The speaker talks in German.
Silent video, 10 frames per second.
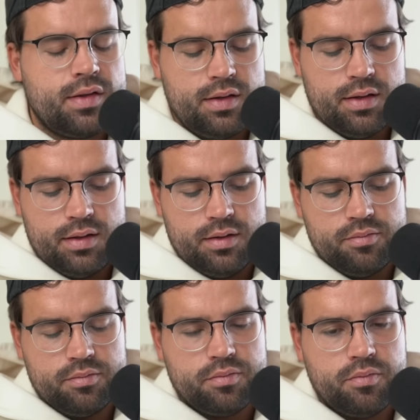das
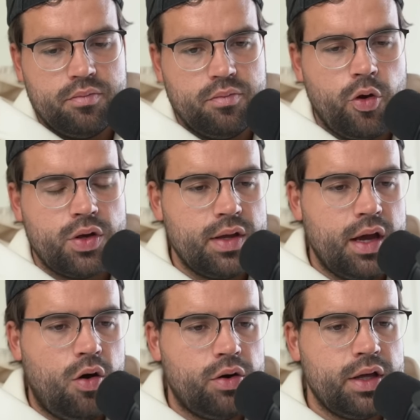ähm, möchte
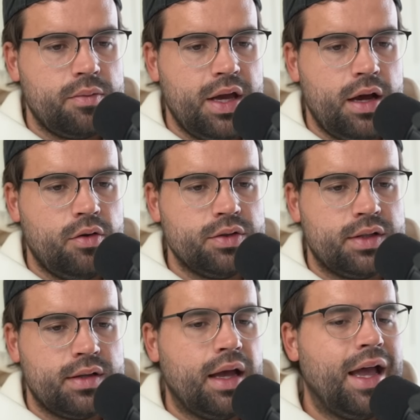er auch nicht mehr
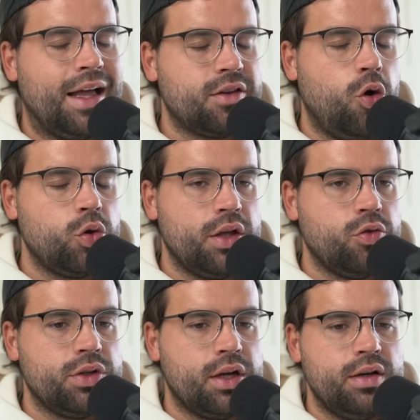und er hat auch
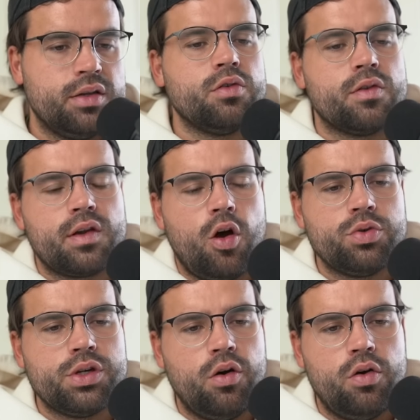darunter gelitten und das
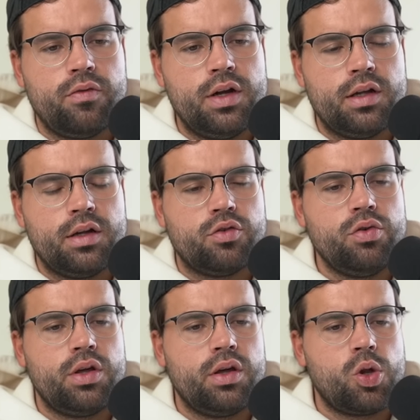glaube ich auch, weil da
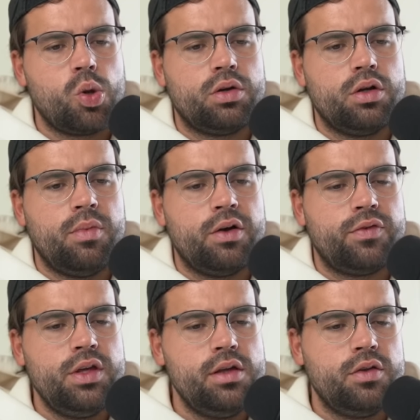natürlich schon immer
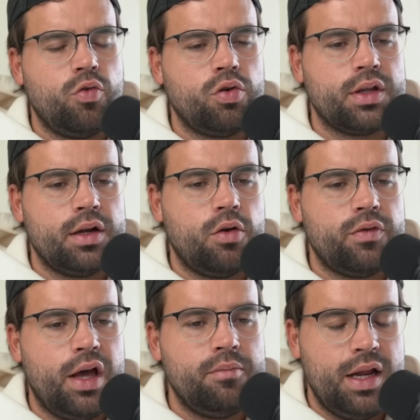viel Druck dann
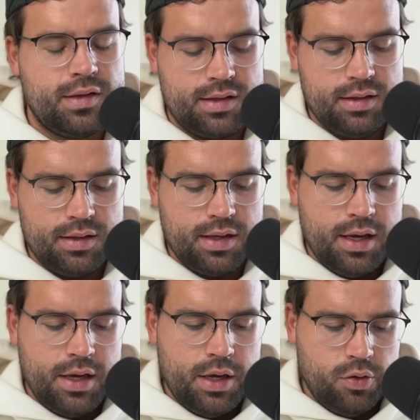auf einem lastet
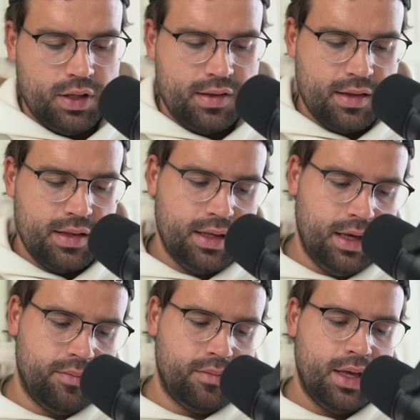und dass er
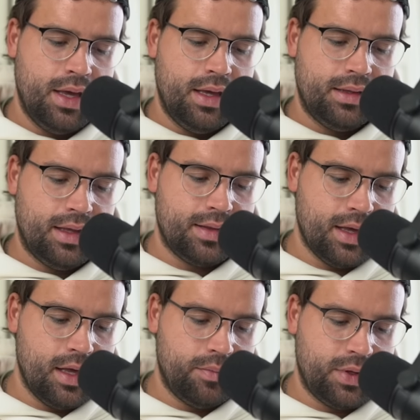sich eben
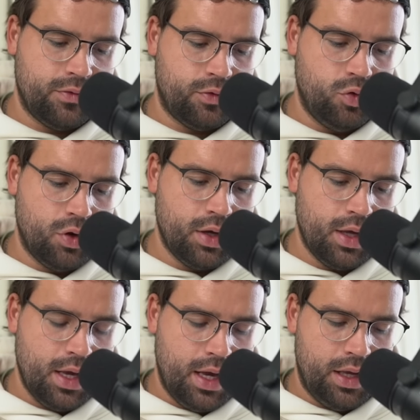deshalb dafür
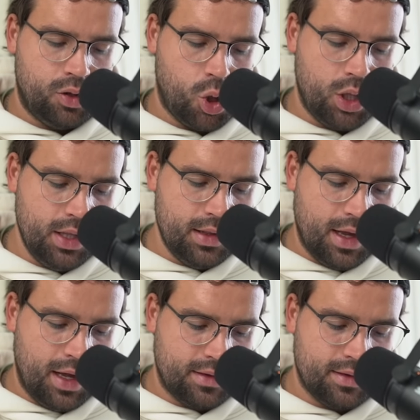
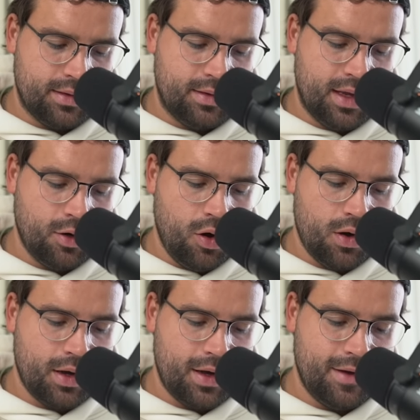entschieden hat.
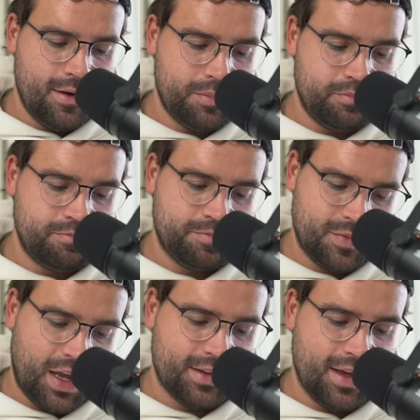Dennoch ähm,
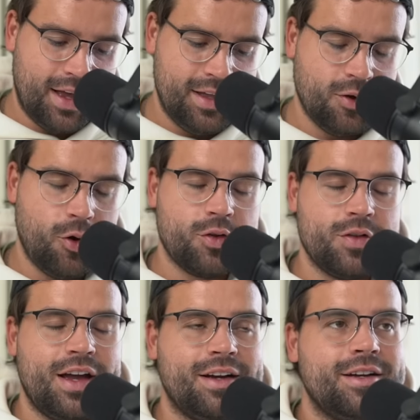hat er halt auch
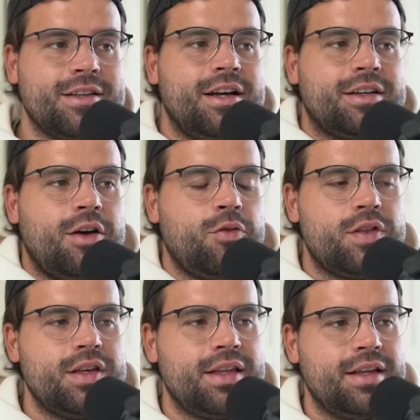so Sachen gesagt, da
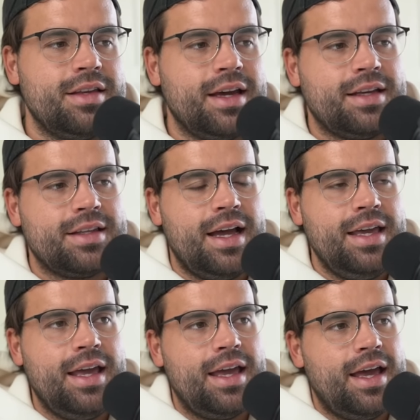wusste ich dann direkt,
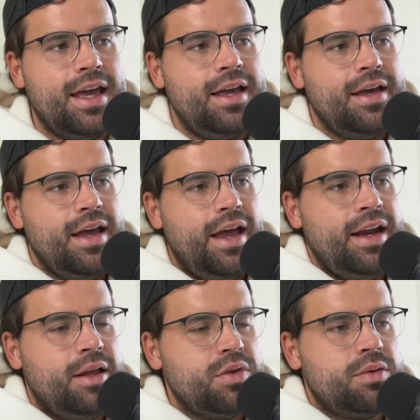eieiei,
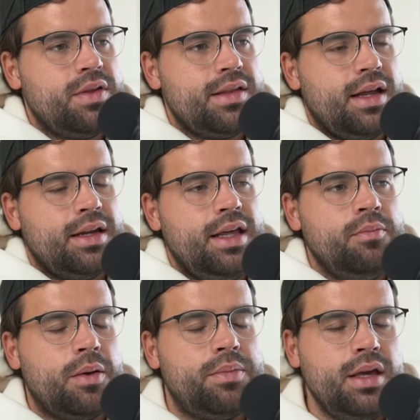erinnert mich ein bisschen an
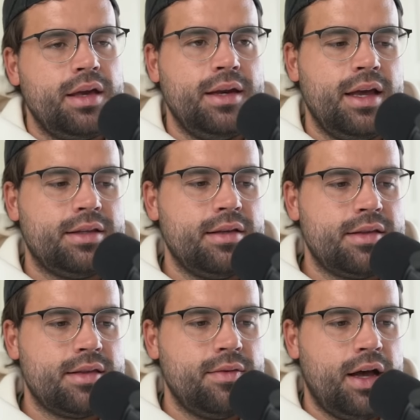Ingmar Pering, der hat
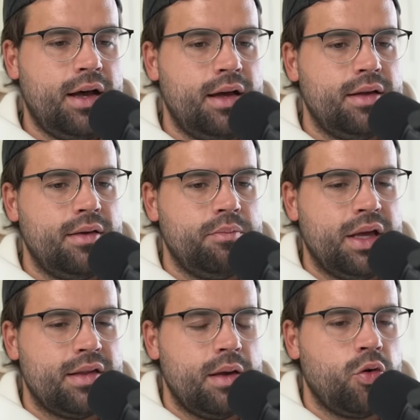es zwar
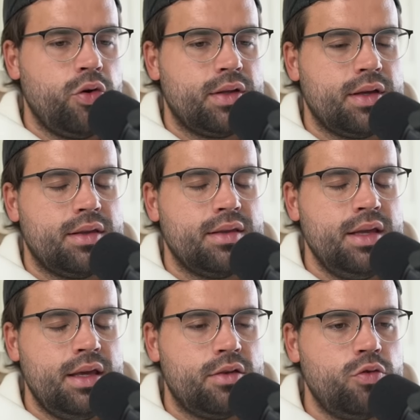bei seinem Rücktritt
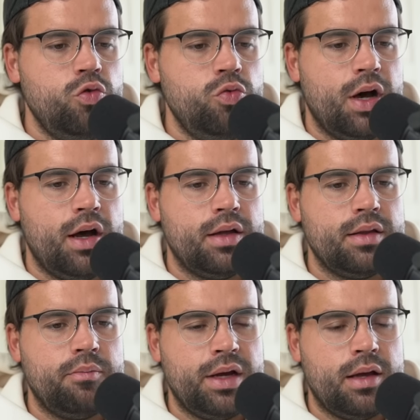nicht über
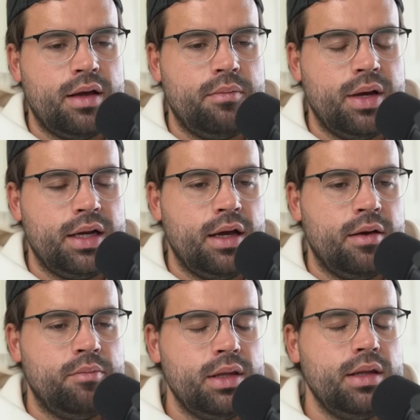bei der, bei
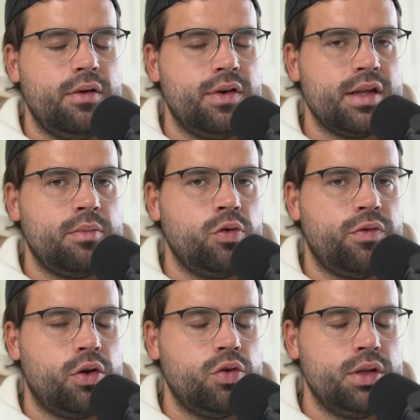der Mitgliederversammlung
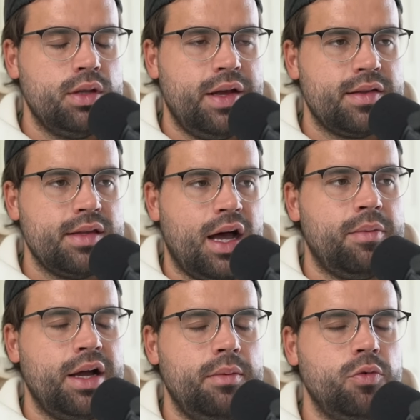verkünden lassen,
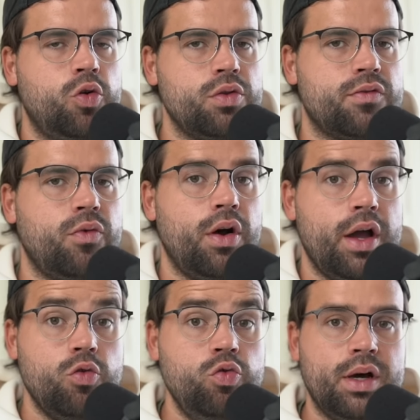aber eben kurz
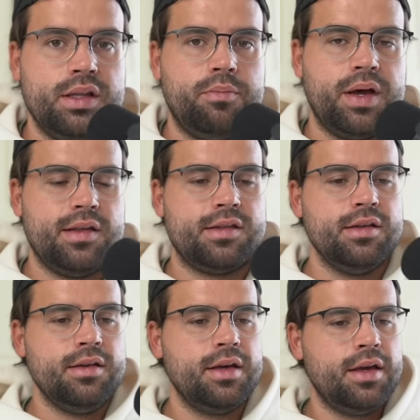vorher über die
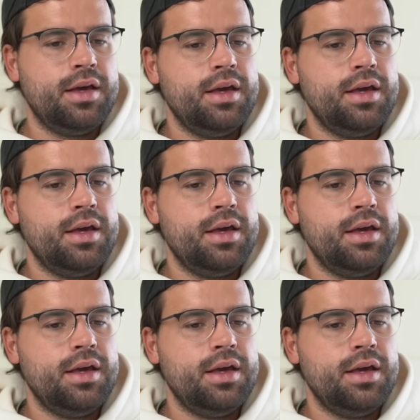Presse